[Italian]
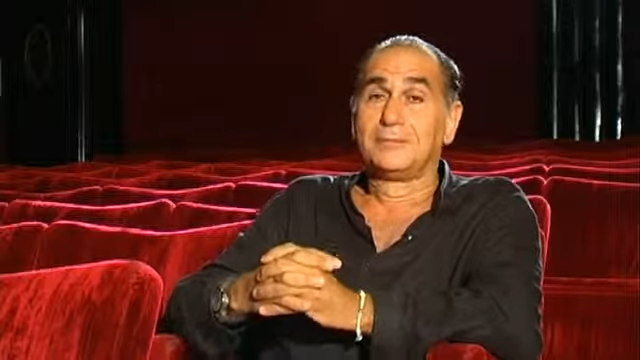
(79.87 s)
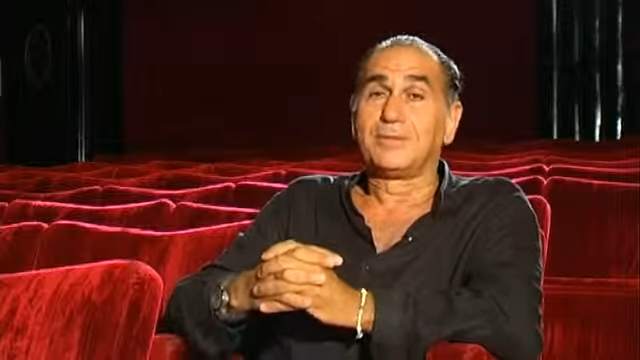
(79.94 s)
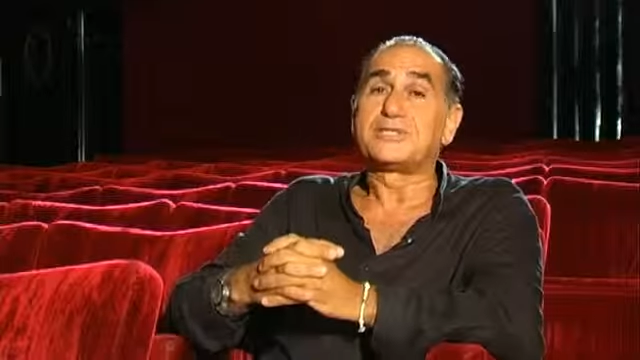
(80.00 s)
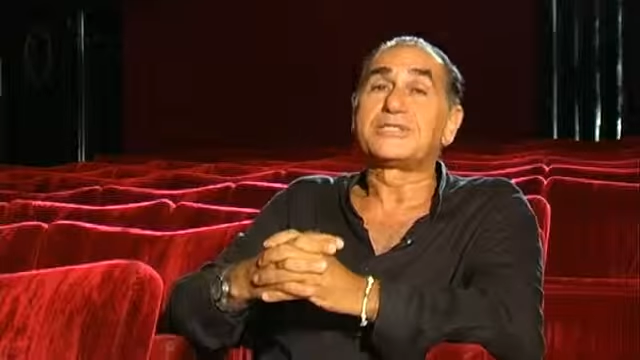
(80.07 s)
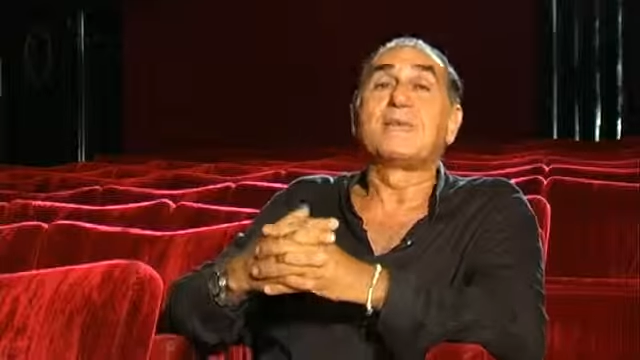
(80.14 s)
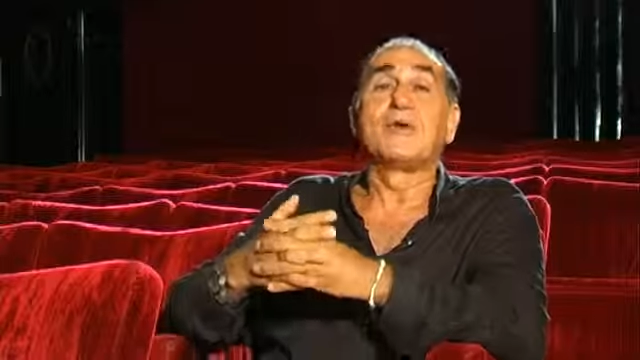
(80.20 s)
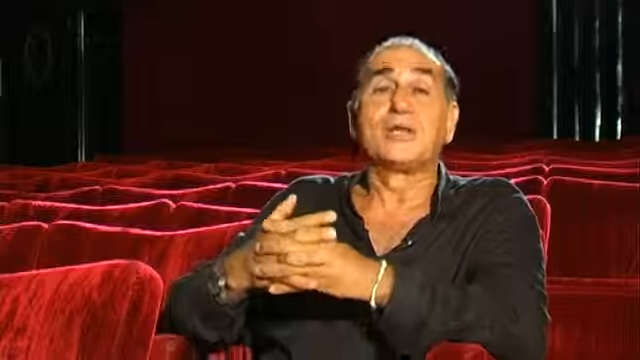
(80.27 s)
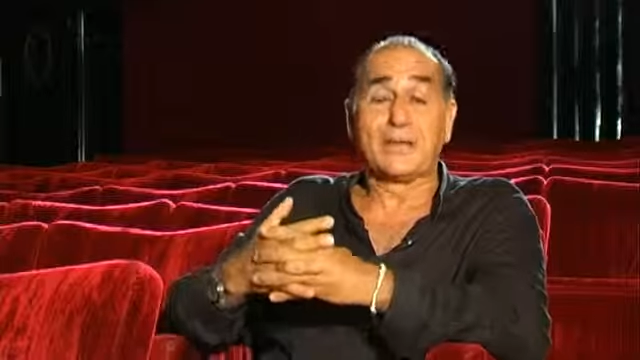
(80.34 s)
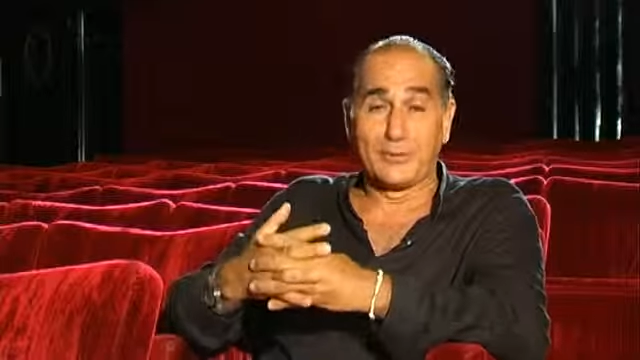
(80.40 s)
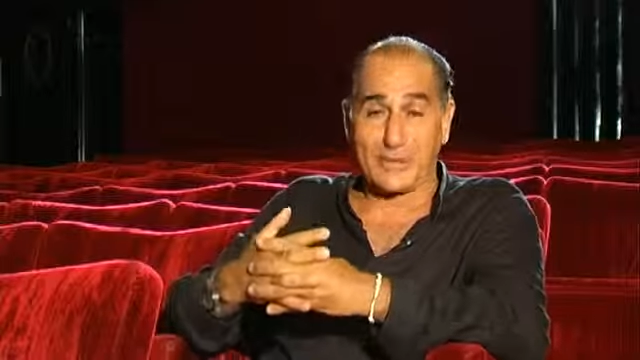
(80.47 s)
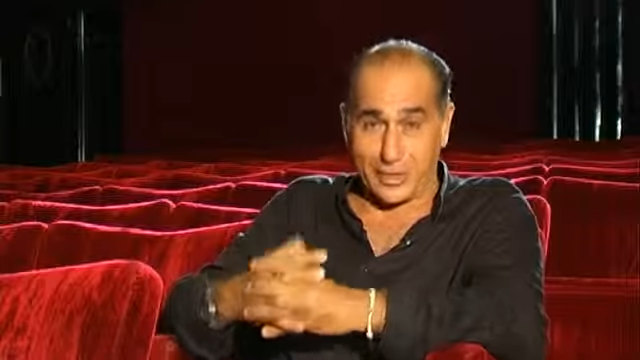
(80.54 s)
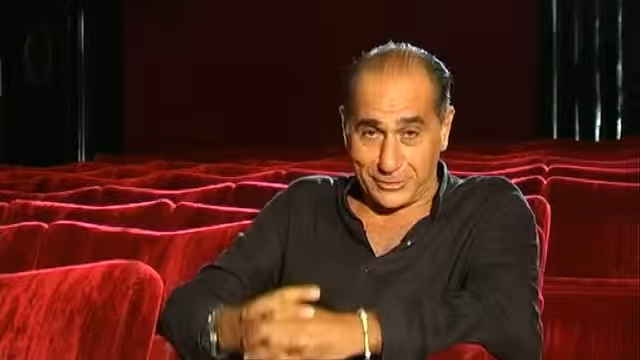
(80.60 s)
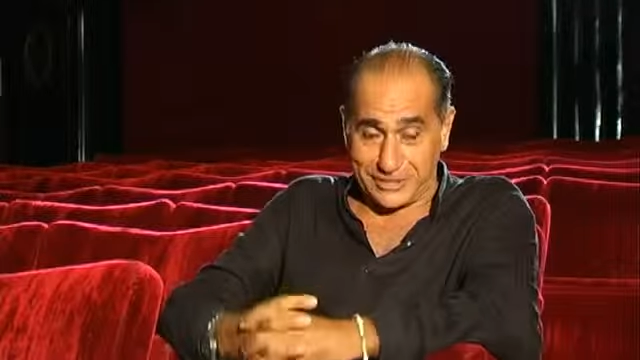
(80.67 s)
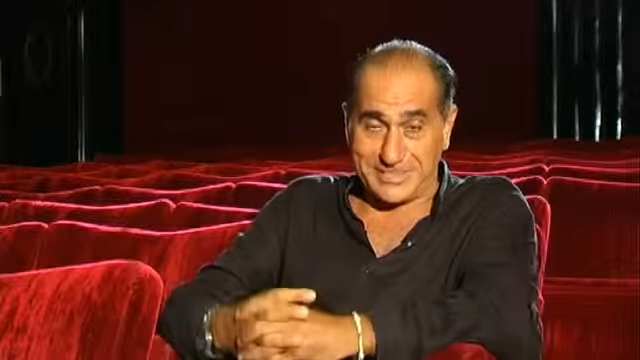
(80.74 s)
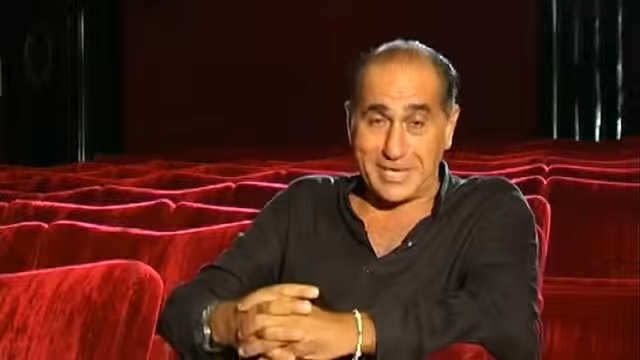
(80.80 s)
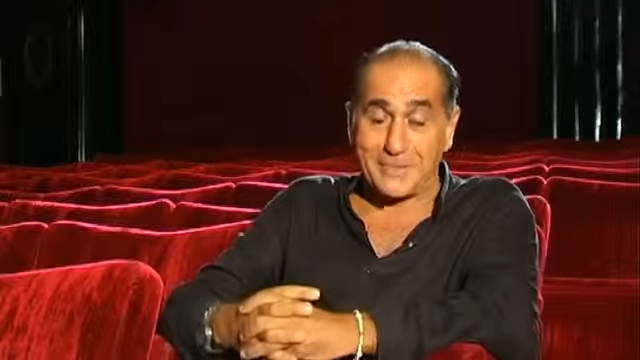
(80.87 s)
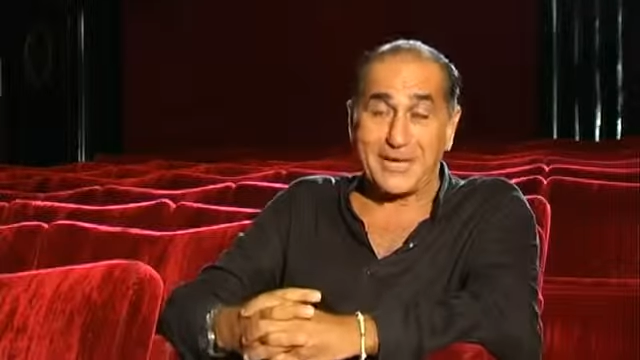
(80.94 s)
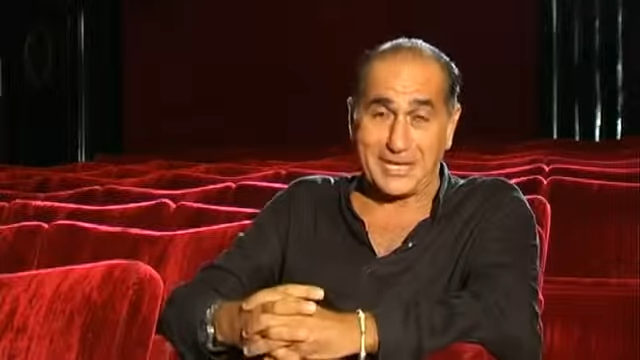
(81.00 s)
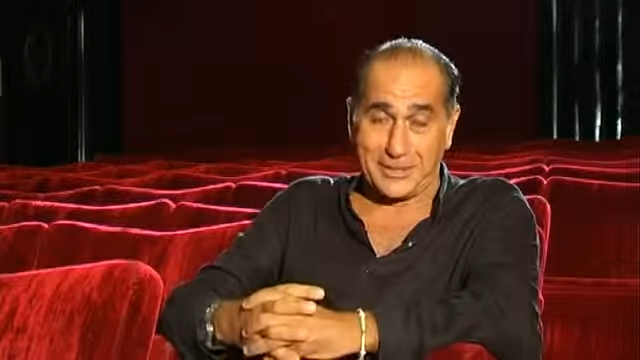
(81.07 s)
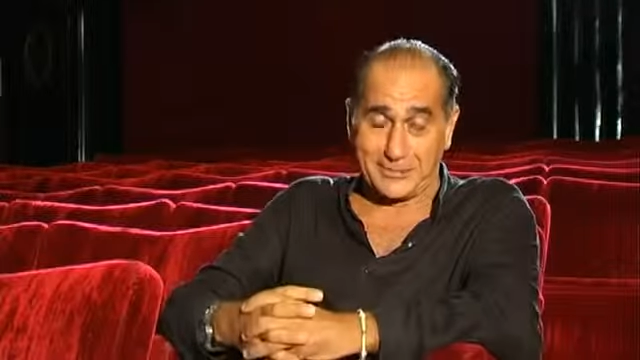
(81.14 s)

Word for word: Passiamo il Capodanno insieme anche